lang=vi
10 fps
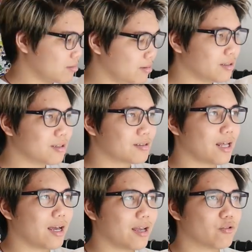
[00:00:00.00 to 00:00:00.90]
Có những cái
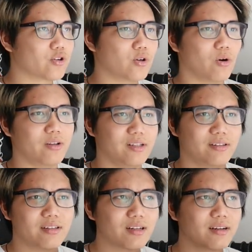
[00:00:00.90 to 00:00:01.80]
style casual nhìn
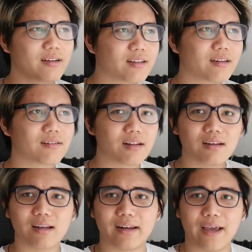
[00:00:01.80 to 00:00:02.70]
rất rất
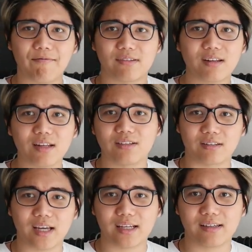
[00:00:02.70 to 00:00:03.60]
rất là đẹp và rất là
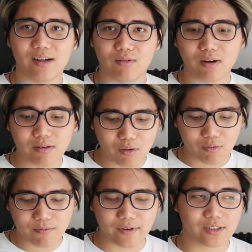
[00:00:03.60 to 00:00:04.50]
trưởng thành, kiểu lâu lâu
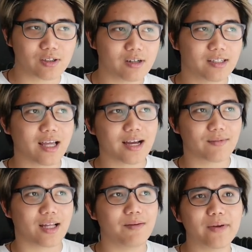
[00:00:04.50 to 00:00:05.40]
cũng phải cho người ta
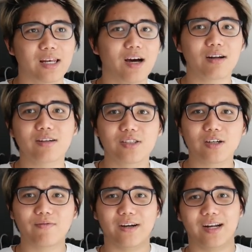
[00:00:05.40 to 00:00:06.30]
thấy mình lớn rồi chứ
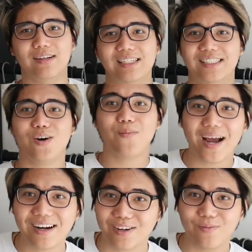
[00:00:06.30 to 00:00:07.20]
không phải là, là trẻ trâu
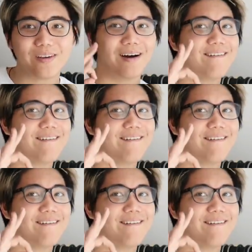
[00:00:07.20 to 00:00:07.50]
mãi được, đúng nhỉ?